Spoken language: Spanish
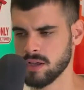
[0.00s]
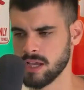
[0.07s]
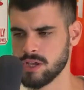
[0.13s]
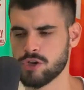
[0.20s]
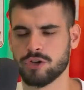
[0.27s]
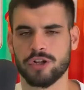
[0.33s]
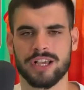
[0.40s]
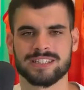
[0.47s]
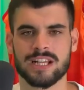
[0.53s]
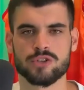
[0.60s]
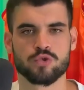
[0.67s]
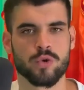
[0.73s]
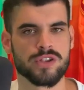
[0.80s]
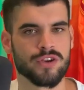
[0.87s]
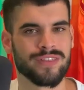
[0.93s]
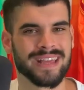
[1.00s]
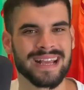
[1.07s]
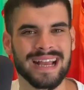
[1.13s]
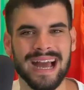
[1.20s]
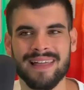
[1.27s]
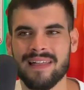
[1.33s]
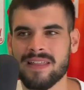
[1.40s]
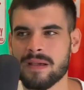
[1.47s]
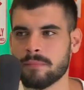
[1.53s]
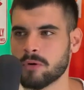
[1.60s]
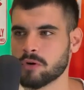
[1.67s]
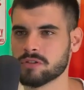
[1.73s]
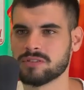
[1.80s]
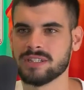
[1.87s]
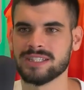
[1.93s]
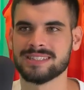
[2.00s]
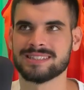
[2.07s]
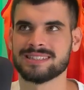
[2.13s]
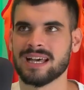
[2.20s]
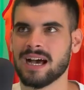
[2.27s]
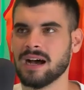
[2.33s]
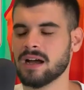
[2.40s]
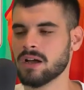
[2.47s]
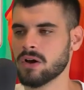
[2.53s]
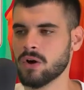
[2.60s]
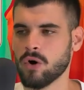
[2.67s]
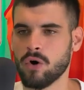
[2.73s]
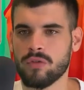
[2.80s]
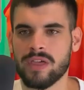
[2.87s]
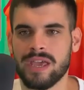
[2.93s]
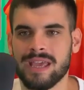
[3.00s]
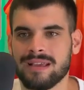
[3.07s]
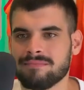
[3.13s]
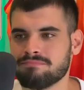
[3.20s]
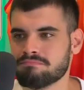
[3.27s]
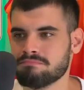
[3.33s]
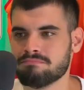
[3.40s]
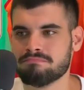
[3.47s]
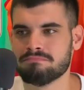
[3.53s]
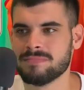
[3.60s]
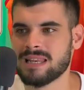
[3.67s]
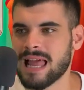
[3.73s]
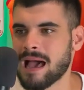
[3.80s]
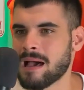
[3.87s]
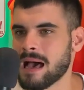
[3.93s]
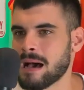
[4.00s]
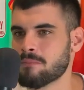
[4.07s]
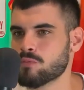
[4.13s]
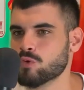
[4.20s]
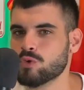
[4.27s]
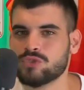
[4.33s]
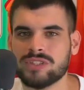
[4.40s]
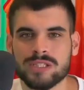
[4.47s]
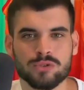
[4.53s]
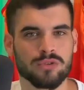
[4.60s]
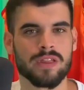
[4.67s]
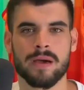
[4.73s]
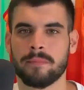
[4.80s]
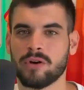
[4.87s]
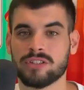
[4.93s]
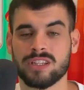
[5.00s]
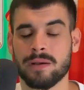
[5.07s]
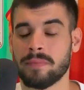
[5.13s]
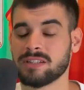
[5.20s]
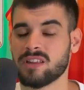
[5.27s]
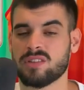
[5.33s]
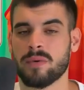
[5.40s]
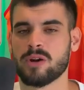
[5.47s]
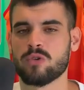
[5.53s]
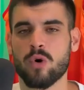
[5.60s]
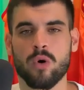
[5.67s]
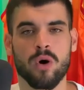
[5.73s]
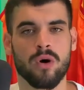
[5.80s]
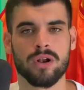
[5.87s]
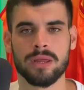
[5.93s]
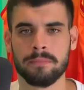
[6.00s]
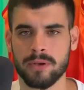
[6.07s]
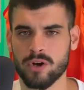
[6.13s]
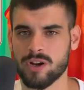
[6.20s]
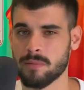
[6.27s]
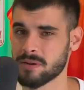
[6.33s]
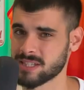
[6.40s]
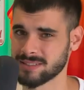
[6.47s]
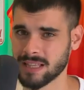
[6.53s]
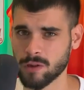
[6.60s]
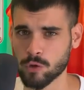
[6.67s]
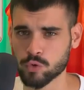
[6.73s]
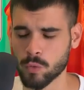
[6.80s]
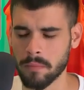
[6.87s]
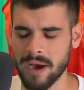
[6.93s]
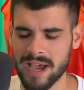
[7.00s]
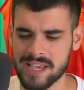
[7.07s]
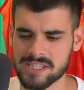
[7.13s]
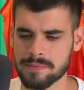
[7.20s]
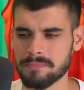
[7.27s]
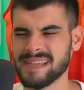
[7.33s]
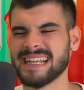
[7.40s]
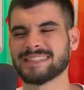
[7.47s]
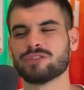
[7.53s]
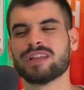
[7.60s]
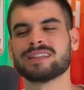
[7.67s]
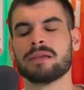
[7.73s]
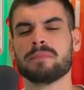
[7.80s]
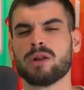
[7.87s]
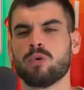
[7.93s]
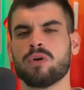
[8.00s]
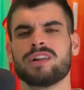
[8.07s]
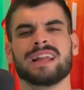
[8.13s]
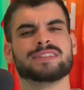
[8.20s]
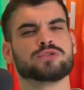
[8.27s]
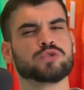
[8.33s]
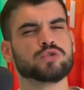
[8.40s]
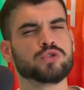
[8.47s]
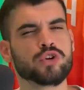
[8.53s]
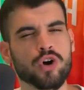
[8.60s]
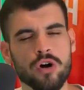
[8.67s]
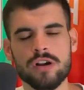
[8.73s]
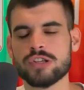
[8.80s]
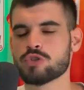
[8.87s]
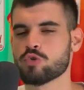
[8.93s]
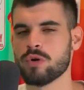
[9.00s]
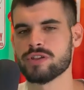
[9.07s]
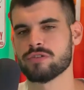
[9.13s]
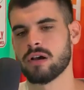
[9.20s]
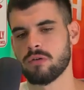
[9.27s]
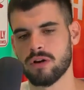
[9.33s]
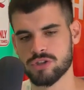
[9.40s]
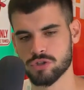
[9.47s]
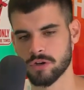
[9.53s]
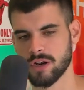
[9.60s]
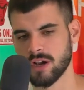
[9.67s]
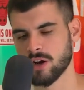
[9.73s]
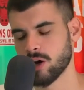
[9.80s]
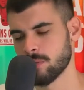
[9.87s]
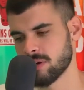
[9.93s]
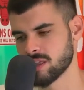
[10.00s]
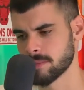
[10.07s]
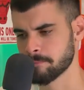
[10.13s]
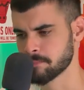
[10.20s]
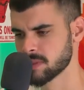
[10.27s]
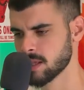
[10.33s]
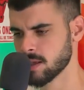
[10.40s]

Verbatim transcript: y yo creo que es el sueño de cada deportista o de mm, la multitud de deportistas participar en un Juegos Olímpicos representando a tu país, Minnesota Timberwolves le truncó el sueño a Juancho Hernán Gómez